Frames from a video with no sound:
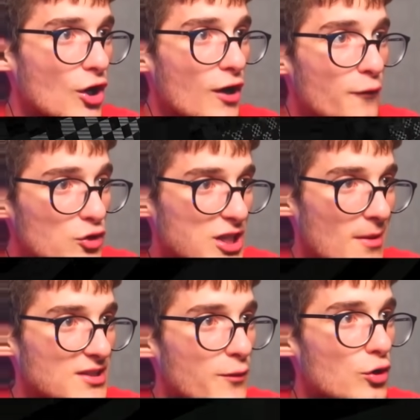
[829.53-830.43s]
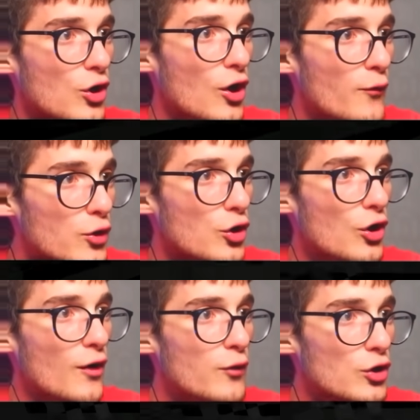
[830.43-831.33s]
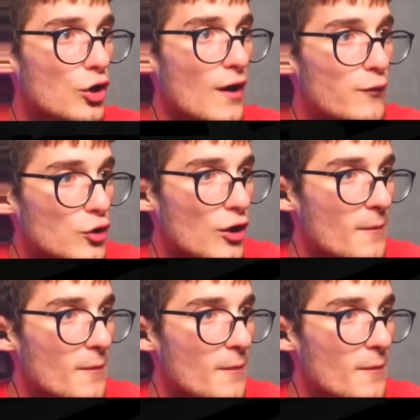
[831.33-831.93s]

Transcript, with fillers: Vur Samantha vur. Vur. Vur. Vur.